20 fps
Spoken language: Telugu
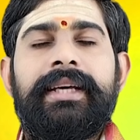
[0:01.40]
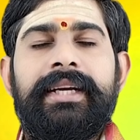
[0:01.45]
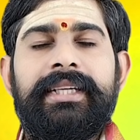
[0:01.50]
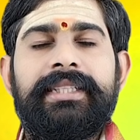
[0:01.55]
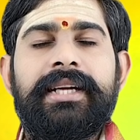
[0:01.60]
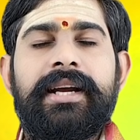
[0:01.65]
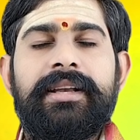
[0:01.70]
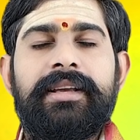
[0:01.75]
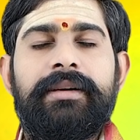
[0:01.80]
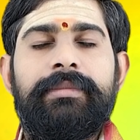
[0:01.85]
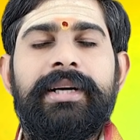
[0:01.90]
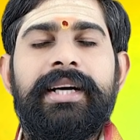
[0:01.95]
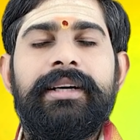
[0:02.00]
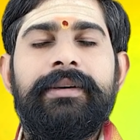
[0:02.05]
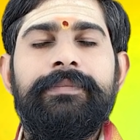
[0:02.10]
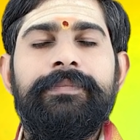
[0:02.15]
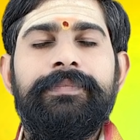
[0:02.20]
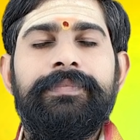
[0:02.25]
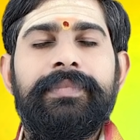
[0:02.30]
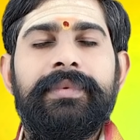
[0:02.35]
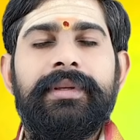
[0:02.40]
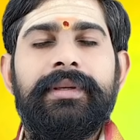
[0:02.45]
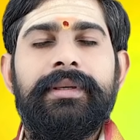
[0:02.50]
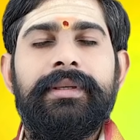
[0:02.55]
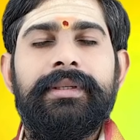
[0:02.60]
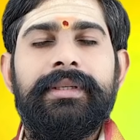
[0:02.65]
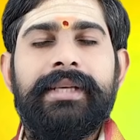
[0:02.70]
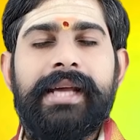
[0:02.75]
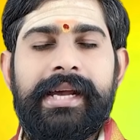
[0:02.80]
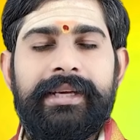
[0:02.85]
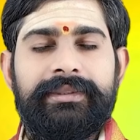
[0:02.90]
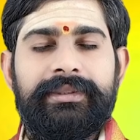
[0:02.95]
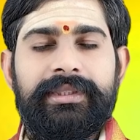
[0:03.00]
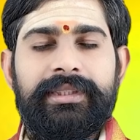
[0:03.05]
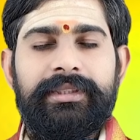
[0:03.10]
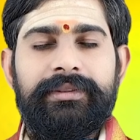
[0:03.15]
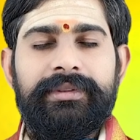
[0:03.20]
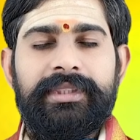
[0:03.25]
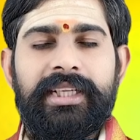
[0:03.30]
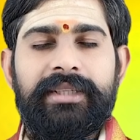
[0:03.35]
గణేశాయ నమ
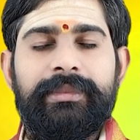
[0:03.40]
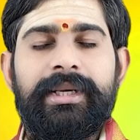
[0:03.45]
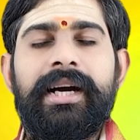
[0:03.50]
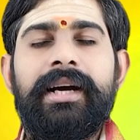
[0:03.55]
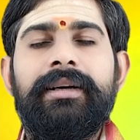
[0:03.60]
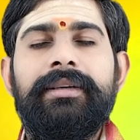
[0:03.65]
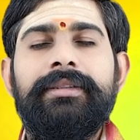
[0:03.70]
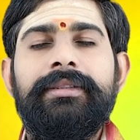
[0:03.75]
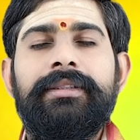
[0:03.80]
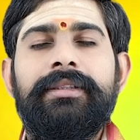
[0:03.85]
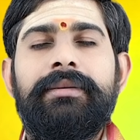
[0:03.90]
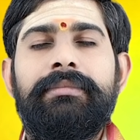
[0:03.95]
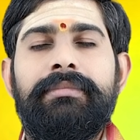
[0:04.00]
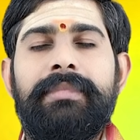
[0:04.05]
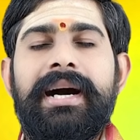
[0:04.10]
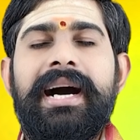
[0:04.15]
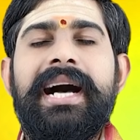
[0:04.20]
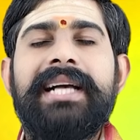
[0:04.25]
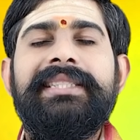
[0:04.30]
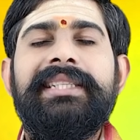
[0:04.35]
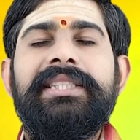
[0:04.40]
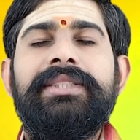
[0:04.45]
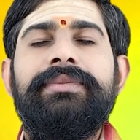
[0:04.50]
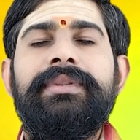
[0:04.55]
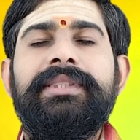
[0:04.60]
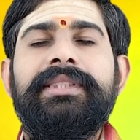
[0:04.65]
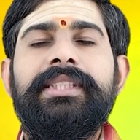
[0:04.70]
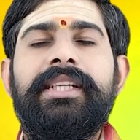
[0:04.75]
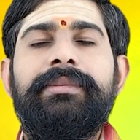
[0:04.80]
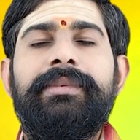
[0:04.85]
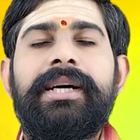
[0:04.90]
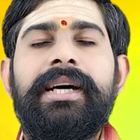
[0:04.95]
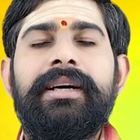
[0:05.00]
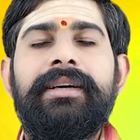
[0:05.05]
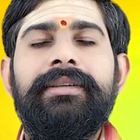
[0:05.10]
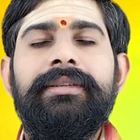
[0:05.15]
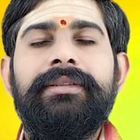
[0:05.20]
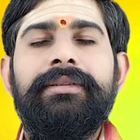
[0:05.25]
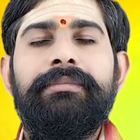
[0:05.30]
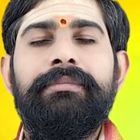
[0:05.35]
గాయత్రీదేవియ నమ మహాసరస్వతి నమ
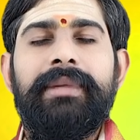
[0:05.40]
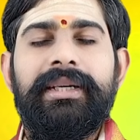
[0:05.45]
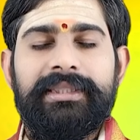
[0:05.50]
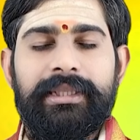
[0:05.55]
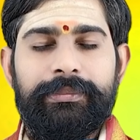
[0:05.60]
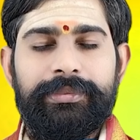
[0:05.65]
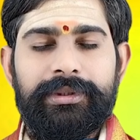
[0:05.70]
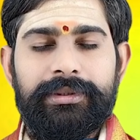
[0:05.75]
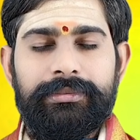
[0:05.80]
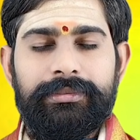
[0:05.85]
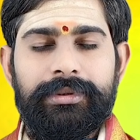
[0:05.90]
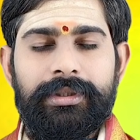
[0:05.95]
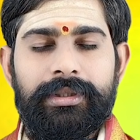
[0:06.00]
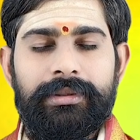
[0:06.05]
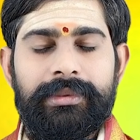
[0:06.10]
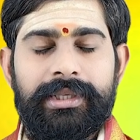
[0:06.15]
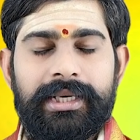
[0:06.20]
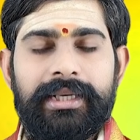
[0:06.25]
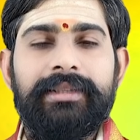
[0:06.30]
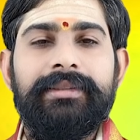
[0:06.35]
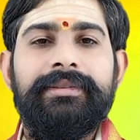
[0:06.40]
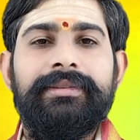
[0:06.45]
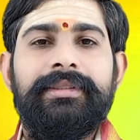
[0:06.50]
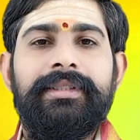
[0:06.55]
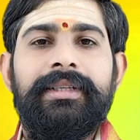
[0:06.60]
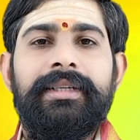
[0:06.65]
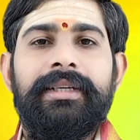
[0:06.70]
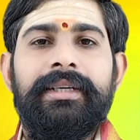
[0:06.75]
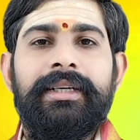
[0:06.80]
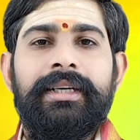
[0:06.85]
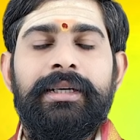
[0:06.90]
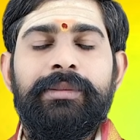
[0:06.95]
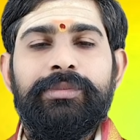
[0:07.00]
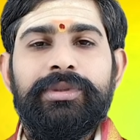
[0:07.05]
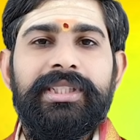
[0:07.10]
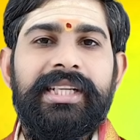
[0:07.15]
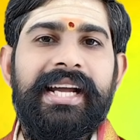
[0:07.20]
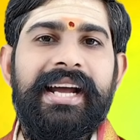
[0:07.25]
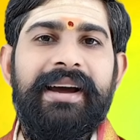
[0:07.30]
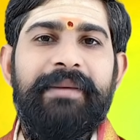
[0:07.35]
మాతాపితృభ్యో నమ
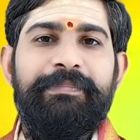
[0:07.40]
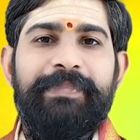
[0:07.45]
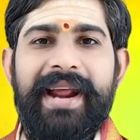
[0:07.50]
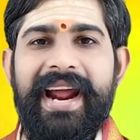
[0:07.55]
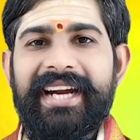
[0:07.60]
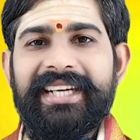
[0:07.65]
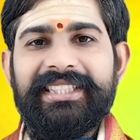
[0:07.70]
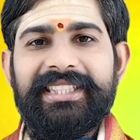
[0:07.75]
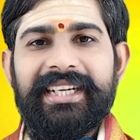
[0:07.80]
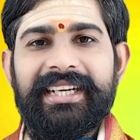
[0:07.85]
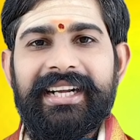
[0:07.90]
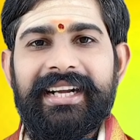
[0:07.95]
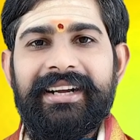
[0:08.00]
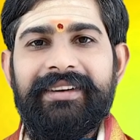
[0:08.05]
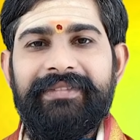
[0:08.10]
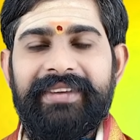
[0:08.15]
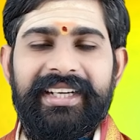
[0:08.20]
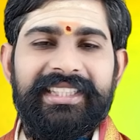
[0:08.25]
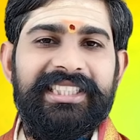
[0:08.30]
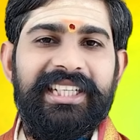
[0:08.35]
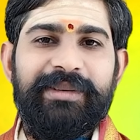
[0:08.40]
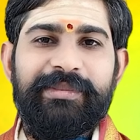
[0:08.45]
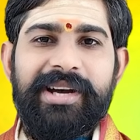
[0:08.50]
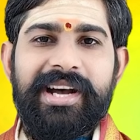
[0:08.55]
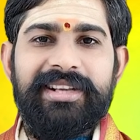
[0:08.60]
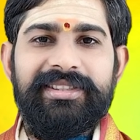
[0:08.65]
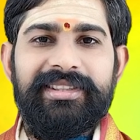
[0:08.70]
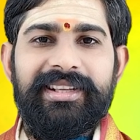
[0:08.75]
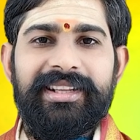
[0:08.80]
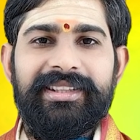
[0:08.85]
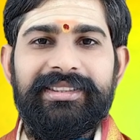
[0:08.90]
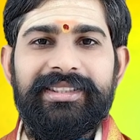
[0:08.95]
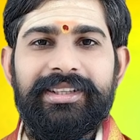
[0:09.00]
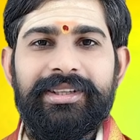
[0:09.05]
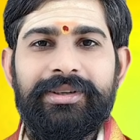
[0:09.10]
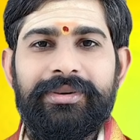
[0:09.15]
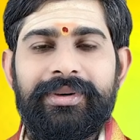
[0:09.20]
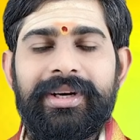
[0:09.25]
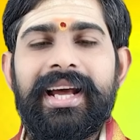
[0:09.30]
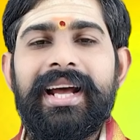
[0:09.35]
ముందుగా ప్రేక్షక వీక్షణ
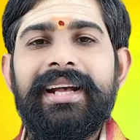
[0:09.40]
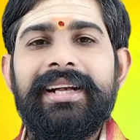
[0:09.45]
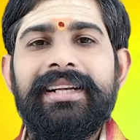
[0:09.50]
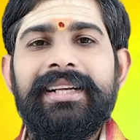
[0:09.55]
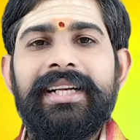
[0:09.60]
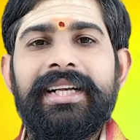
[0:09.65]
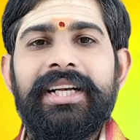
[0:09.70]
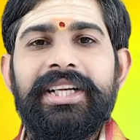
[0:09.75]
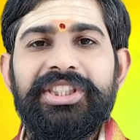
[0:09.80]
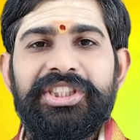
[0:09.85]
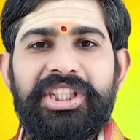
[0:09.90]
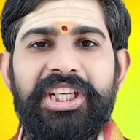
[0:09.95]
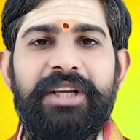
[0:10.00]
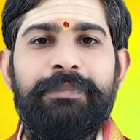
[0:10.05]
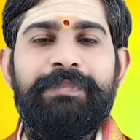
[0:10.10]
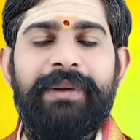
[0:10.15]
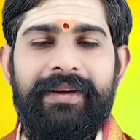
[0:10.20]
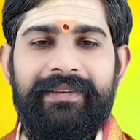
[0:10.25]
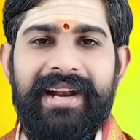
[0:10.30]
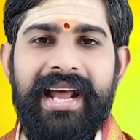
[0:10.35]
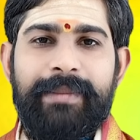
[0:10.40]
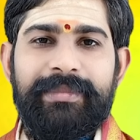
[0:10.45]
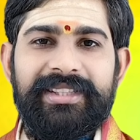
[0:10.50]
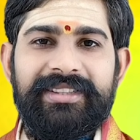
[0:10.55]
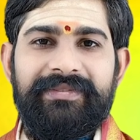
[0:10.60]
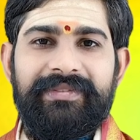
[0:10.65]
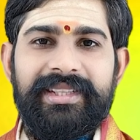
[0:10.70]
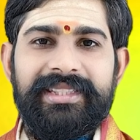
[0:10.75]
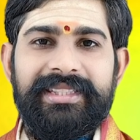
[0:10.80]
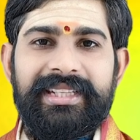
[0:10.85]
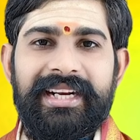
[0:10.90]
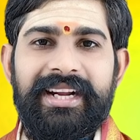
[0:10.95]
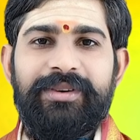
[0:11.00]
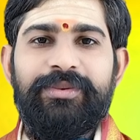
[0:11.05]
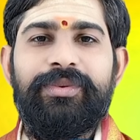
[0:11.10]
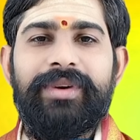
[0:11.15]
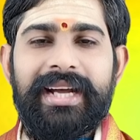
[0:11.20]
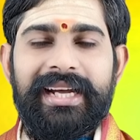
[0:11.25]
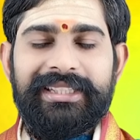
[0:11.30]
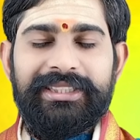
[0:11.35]
మహాశీలందరికీ కూడా శ్రీ ప్లవనామ సంవత్సర
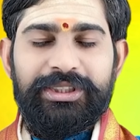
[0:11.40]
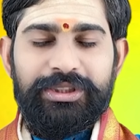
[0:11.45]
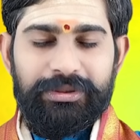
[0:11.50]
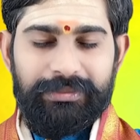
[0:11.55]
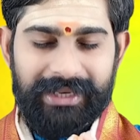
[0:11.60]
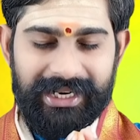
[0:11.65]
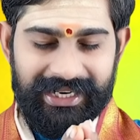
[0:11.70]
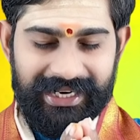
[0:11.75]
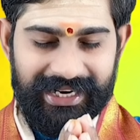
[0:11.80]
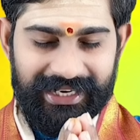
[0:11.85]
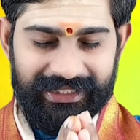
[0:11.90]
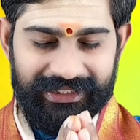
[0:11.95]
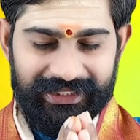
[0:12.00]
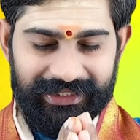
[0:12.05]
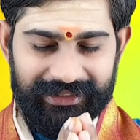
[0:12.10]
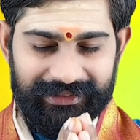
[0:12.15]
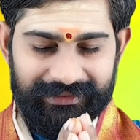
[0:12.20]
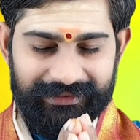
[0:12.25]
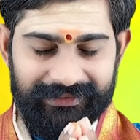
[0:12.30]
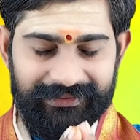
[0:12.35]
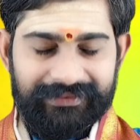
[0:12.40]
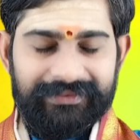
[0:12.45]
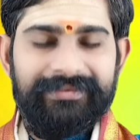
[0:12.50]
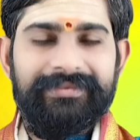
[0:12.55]
ఉగాది శుభాకాంక్షలు